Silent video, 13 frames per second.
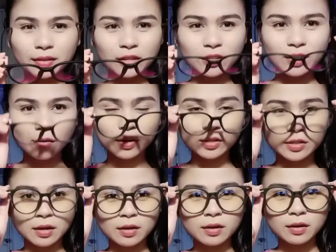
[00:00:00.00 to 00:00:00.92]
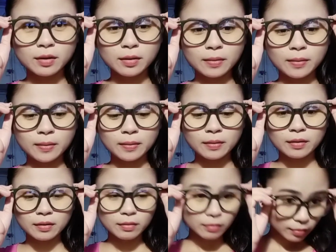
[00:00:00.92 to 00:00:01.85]
try-try ko na siya.
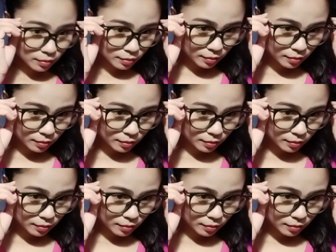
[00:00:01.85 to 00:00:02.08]
Hmm?